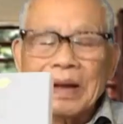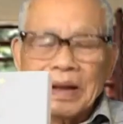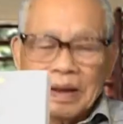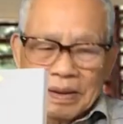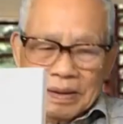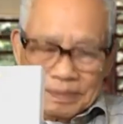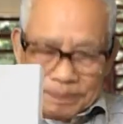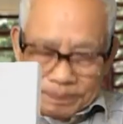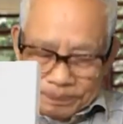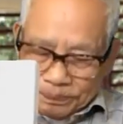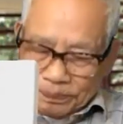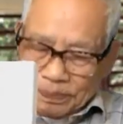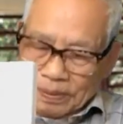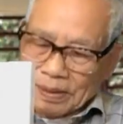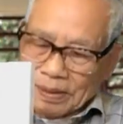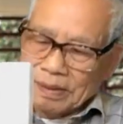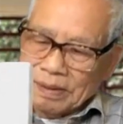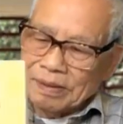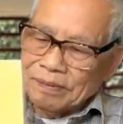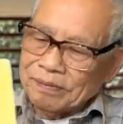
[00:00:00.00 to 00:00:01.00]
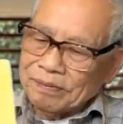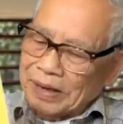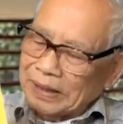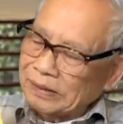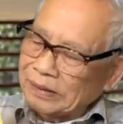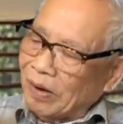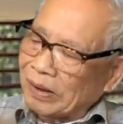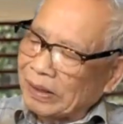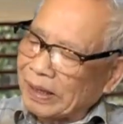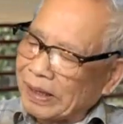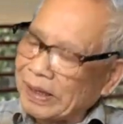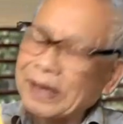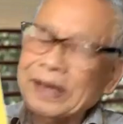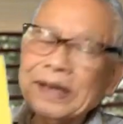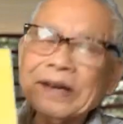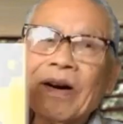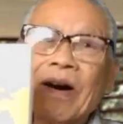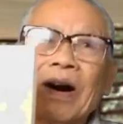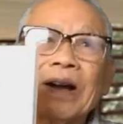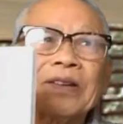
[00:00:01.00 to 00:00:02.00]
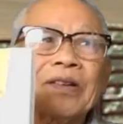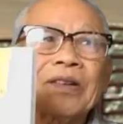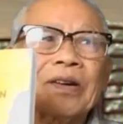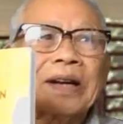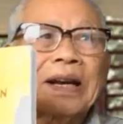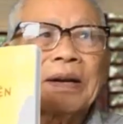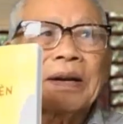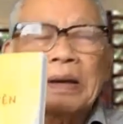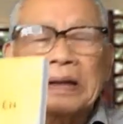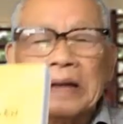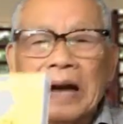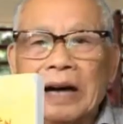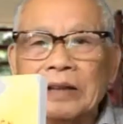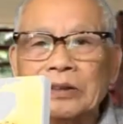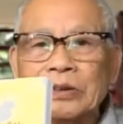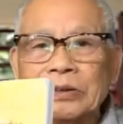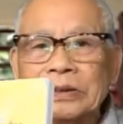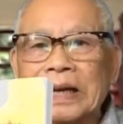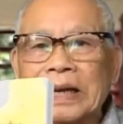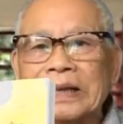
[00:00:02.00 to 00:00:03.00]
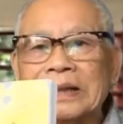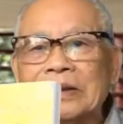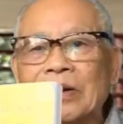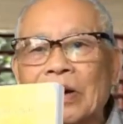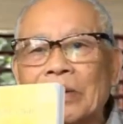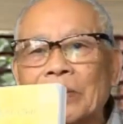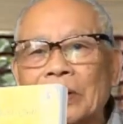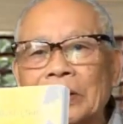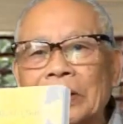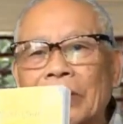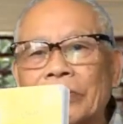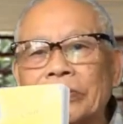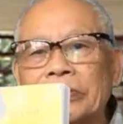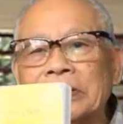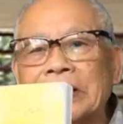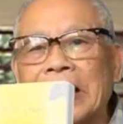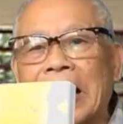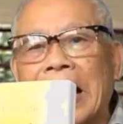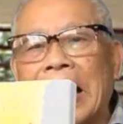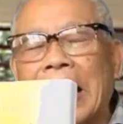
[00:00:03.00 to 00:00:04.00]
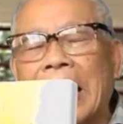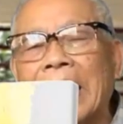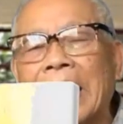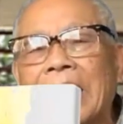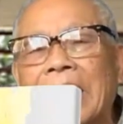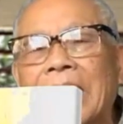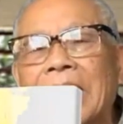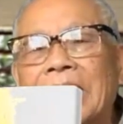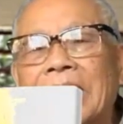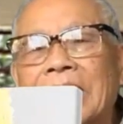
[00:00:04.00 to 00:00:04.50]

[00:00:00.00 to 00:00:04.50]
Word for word: trào đó, dường như kéo dài. Vẫn còn cái ý đó cho đến bây giờ. Tôi thấy có một ông già,